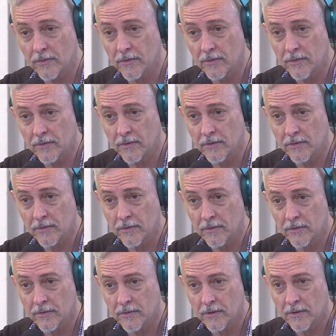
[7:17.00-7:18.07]
A mí también
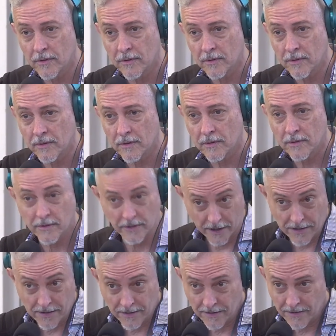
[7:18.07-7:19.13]
me lo decía.
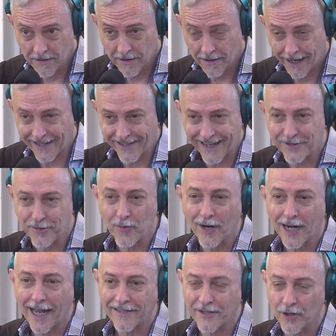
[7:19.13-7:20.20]
¿No? Sí, claro. Es, un
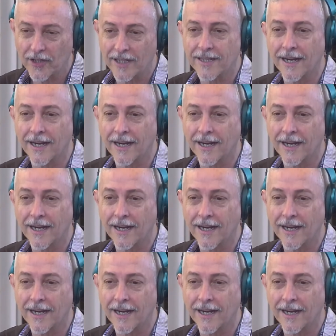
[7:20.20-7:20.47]
clásico.